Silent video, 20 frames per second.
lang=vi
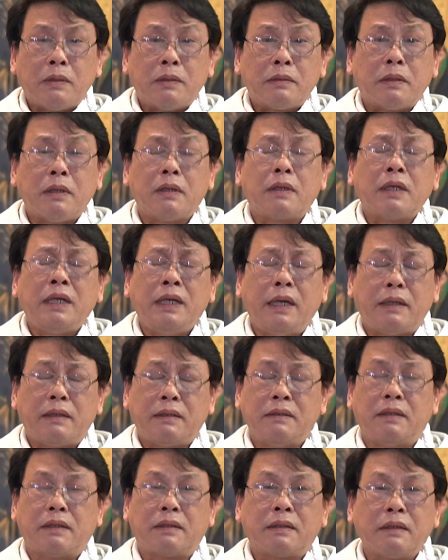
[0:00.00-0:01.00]
thực
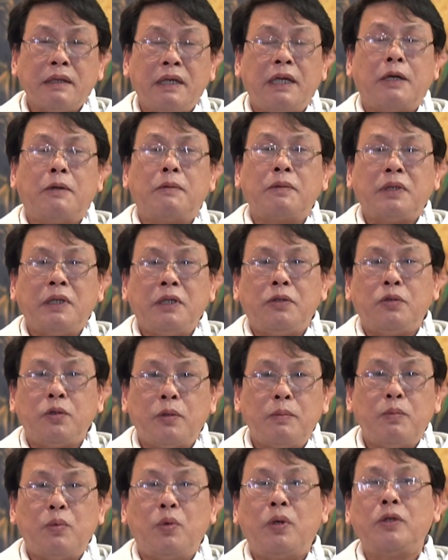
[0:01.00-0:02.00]
hiện được điều thiên
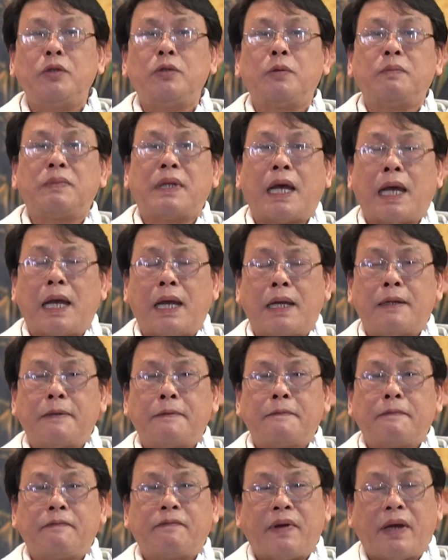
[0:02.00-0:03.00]
chúa muốn chúng ta
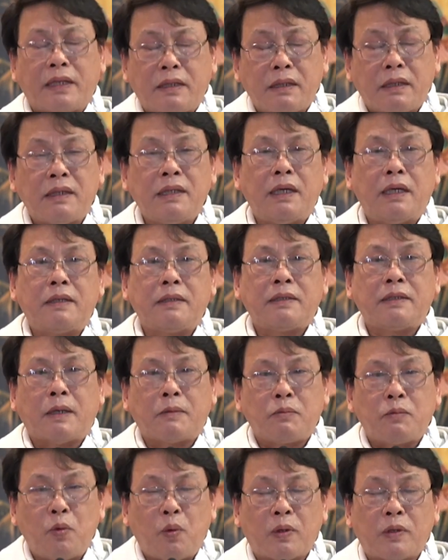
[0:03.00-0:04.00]
phải thực hiện
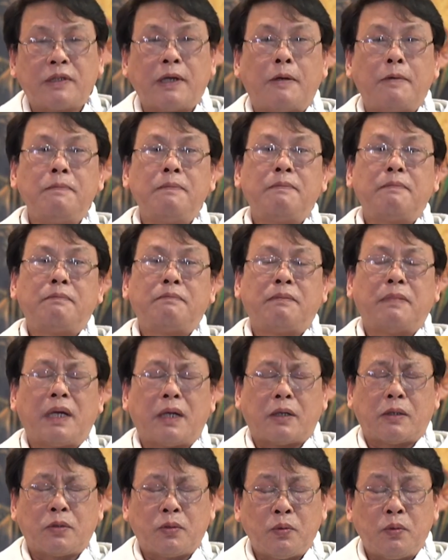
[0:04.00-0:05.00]
trong cuộc sống
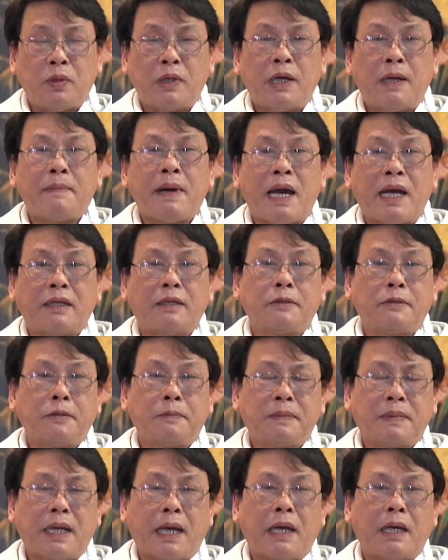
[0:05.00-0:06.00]
mà chúa đã ban cho
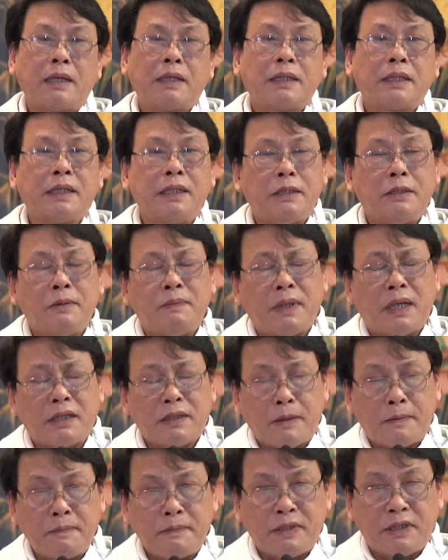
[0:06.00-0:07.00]
chúng ta khi chúng
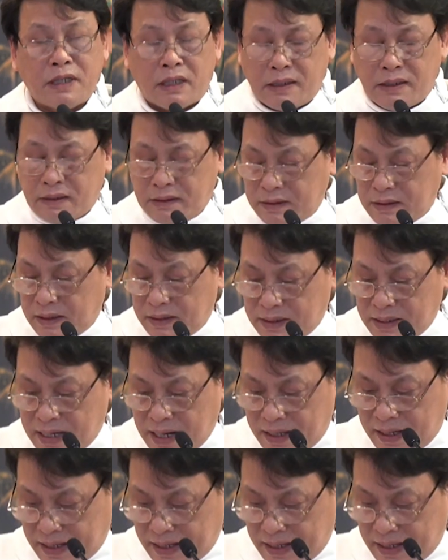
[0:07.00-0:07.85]
ta sống chân trần gian